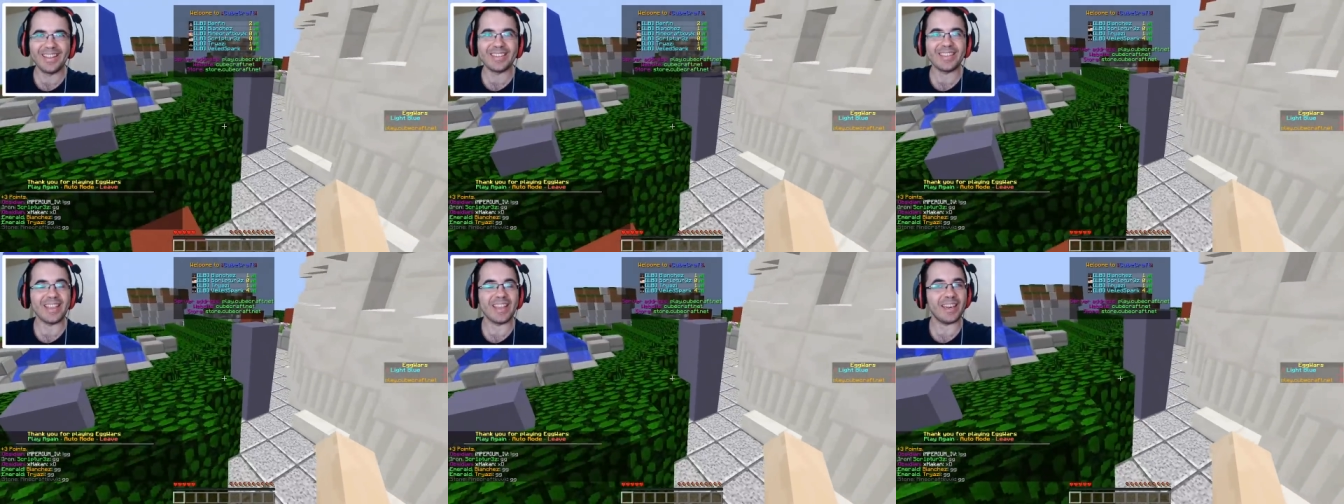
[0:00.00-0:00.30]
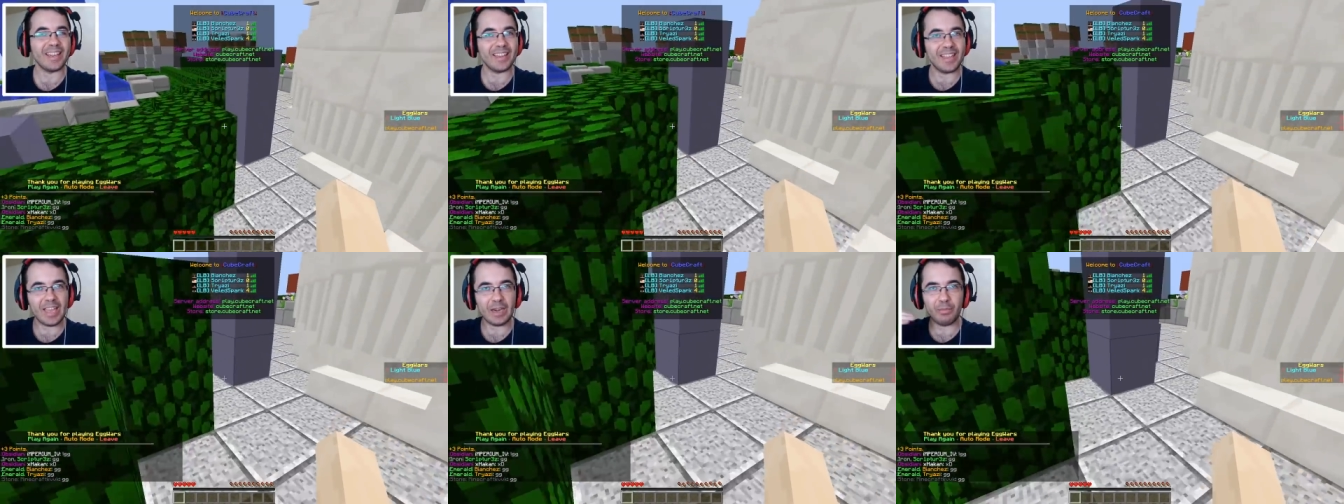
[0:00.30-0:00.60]

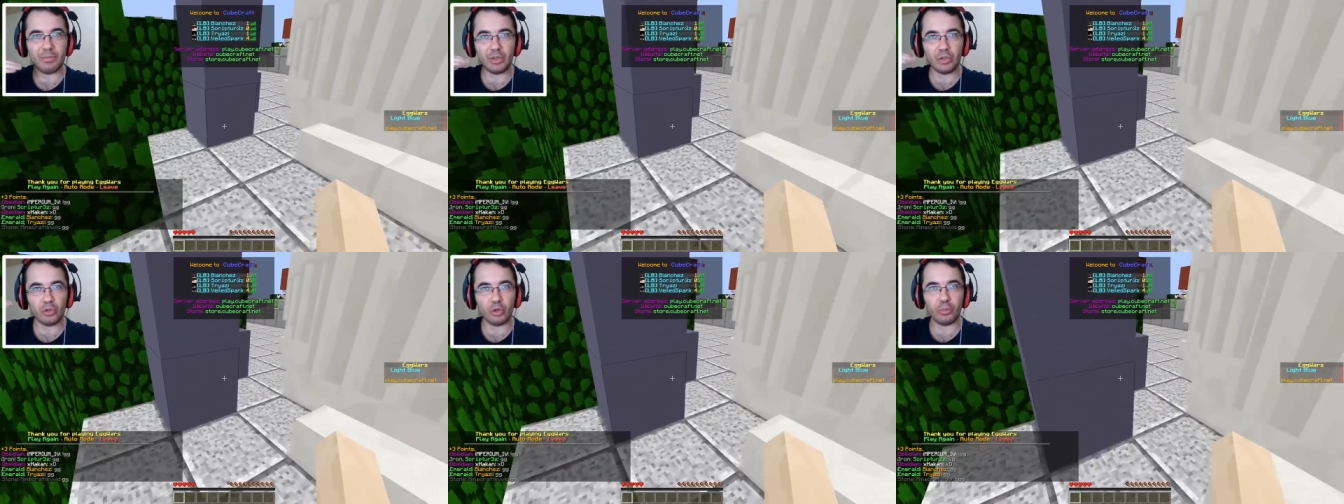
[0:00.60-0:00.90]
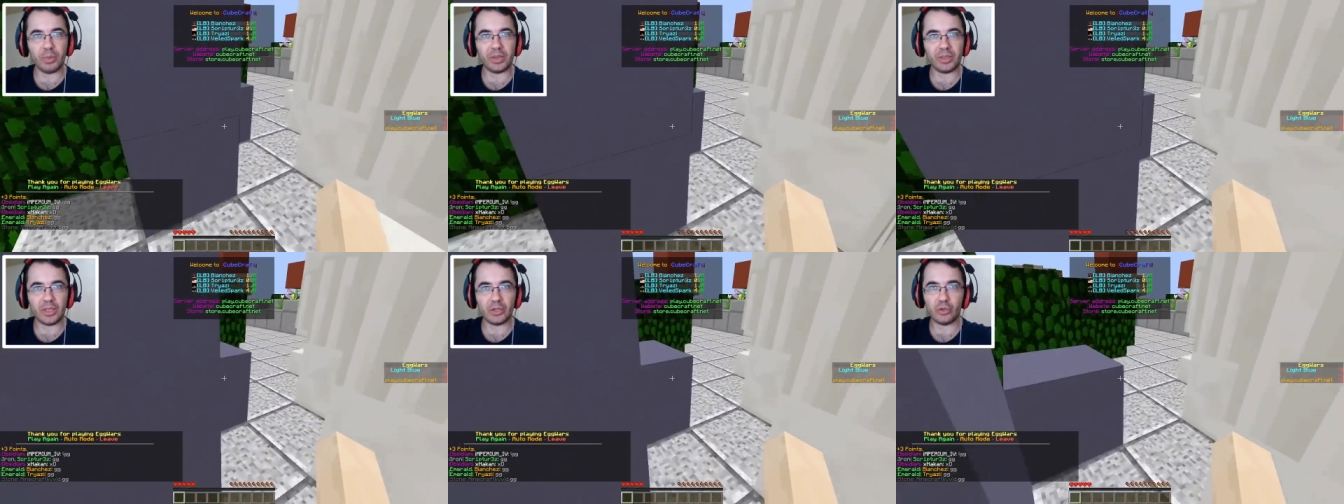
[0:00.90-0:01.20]
Serhat eğer midi
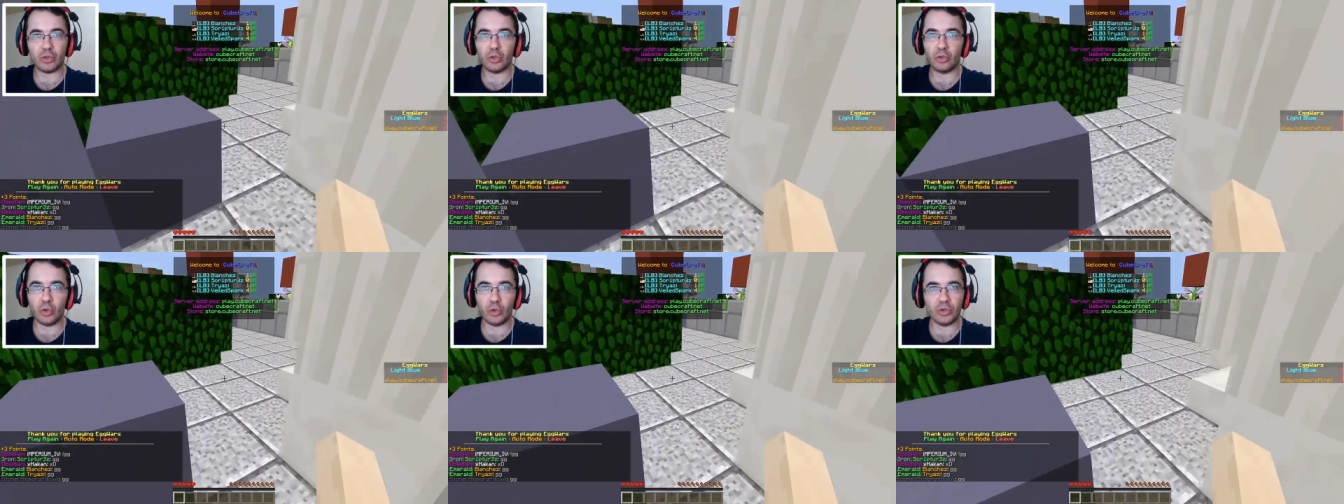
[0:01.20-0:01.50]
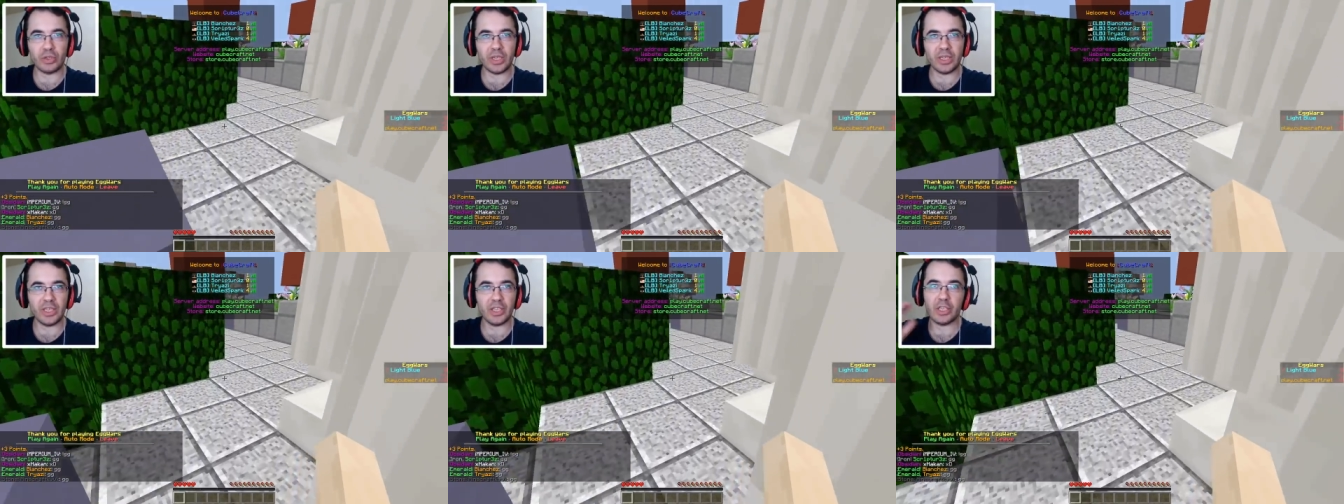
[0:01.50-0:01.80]
topladıktan sonra
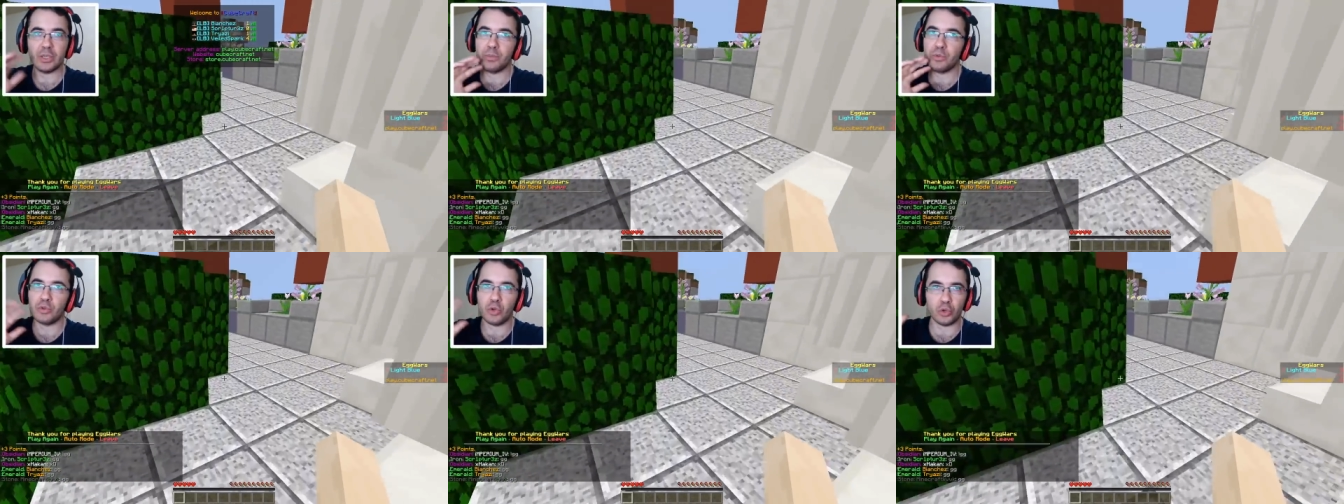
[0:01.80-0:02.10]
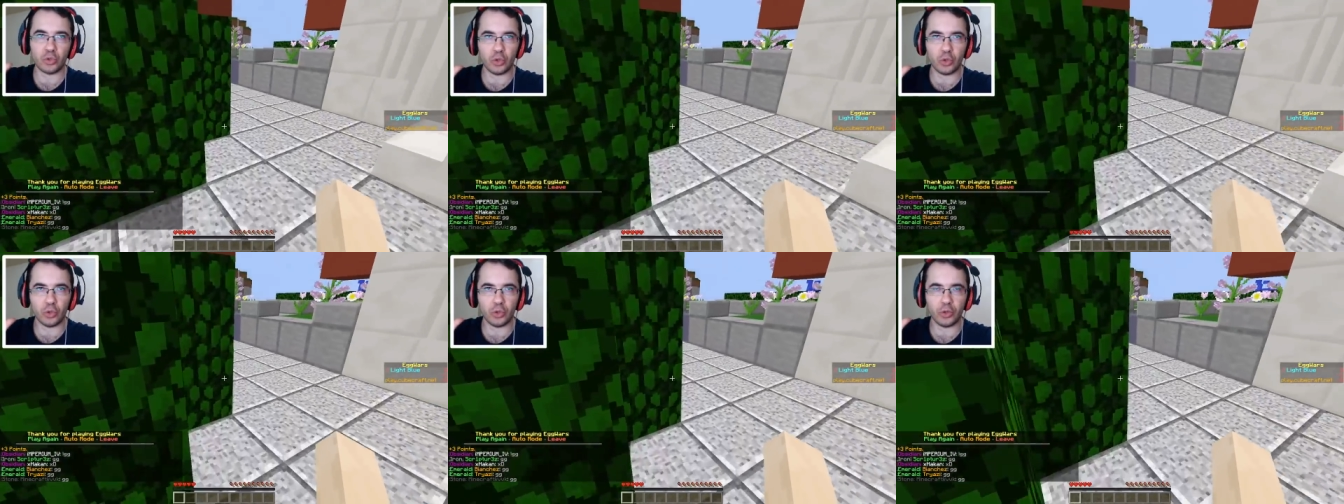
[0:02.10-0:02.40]
dönseydi işimiz çok
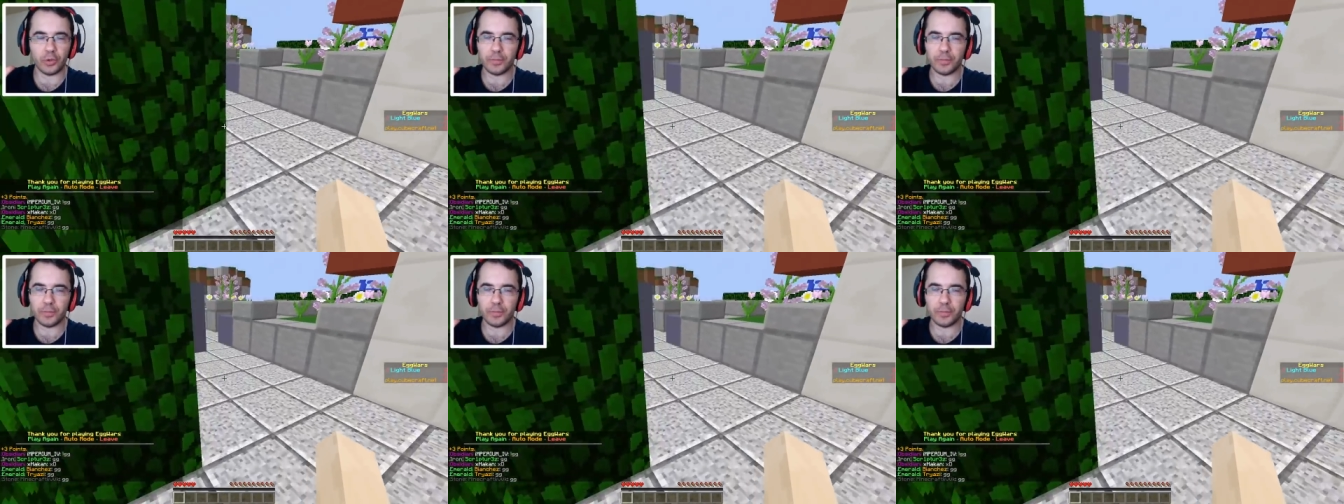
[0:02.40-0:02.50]
zordu.